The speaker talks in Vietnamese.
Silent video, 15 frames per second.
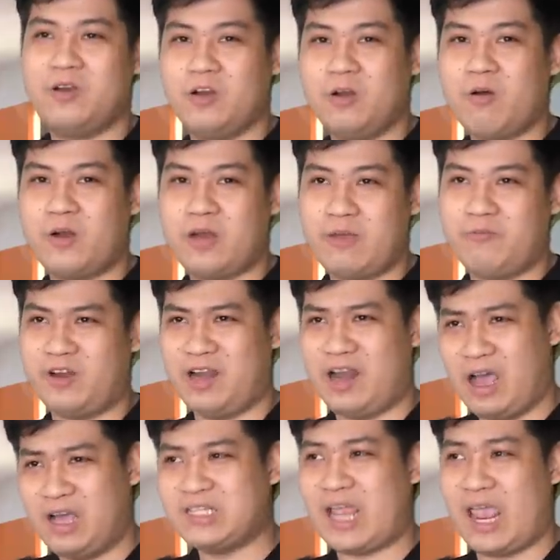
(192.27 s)
đúng không anh em và
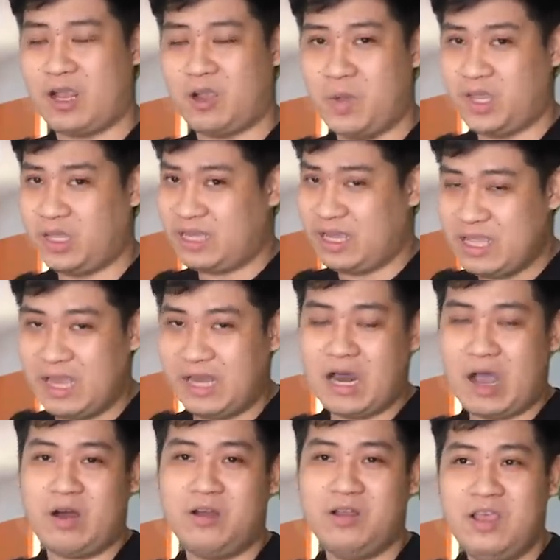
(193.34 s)
lỡ sàn có bị cái gì
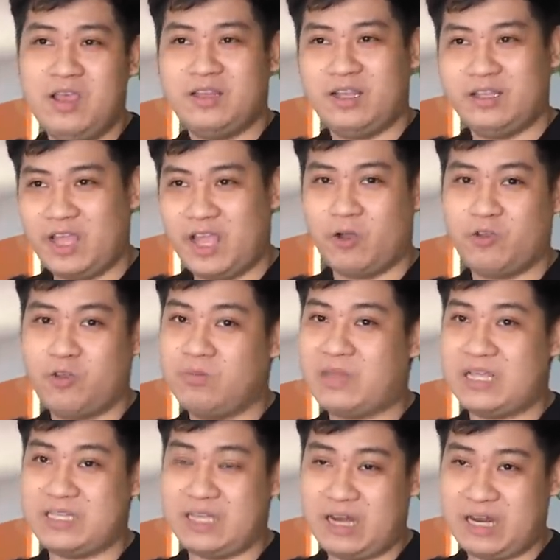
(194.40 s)
đó thì tiền của chúng
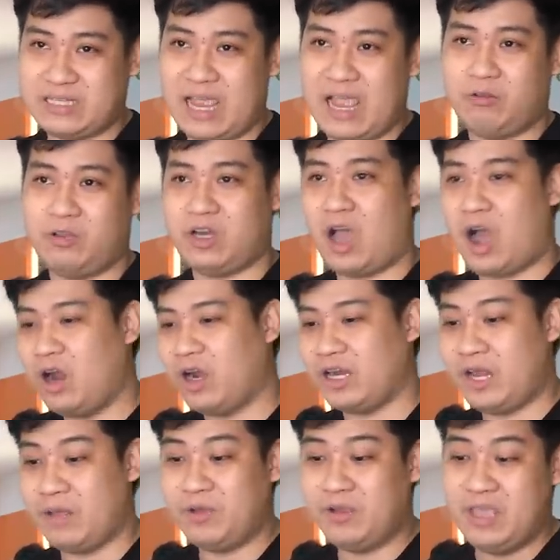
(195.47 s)
ta sẽ ra sao thì đó là
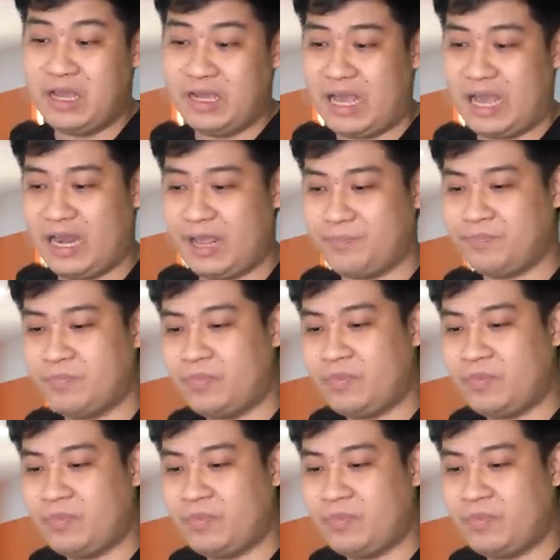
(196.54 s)
cái điểm thứ nhất ha anh em